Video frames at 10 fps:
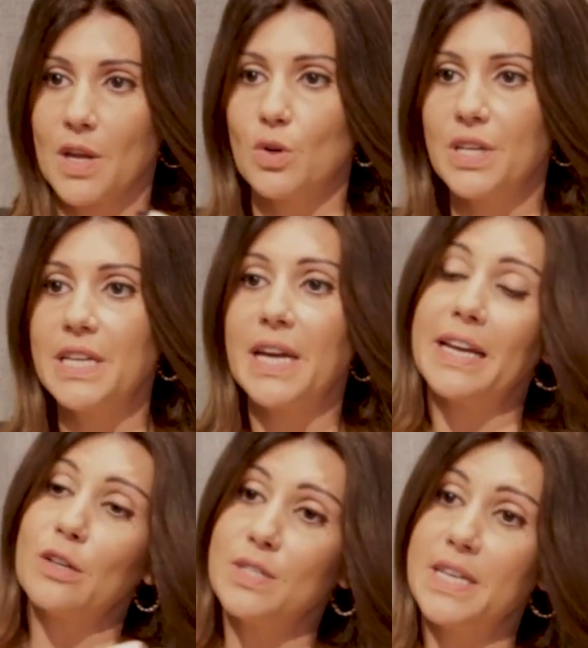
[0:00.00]
Ok, il y a
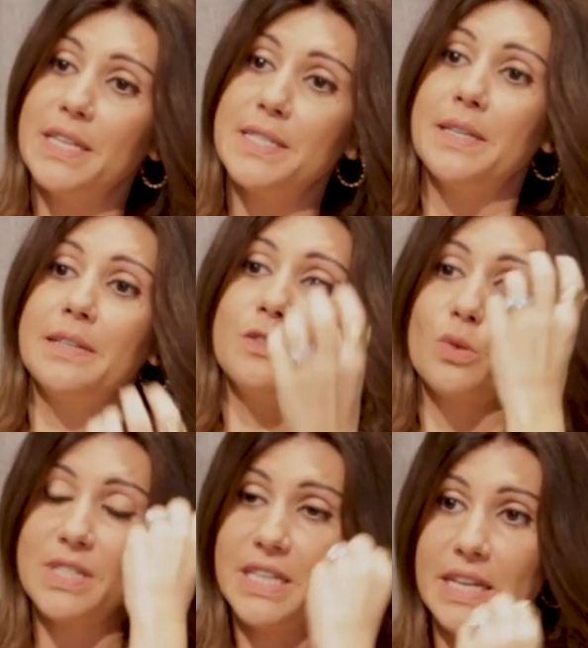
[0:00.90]
quelques années, c'était des
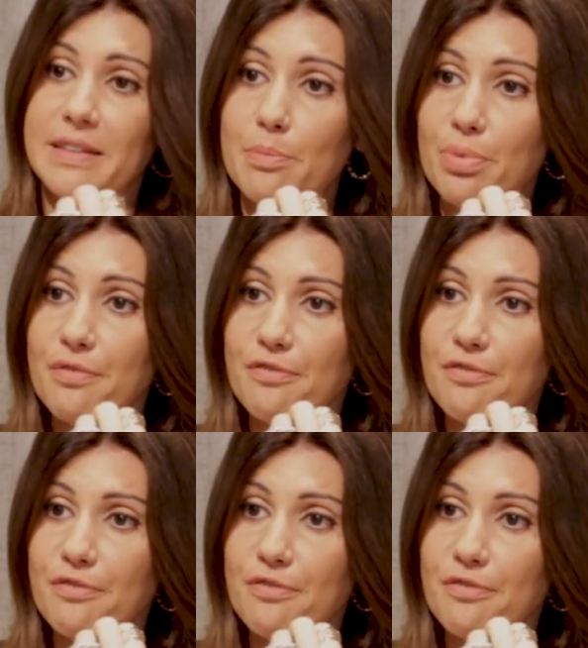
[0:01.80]
sourcils qui étaient plus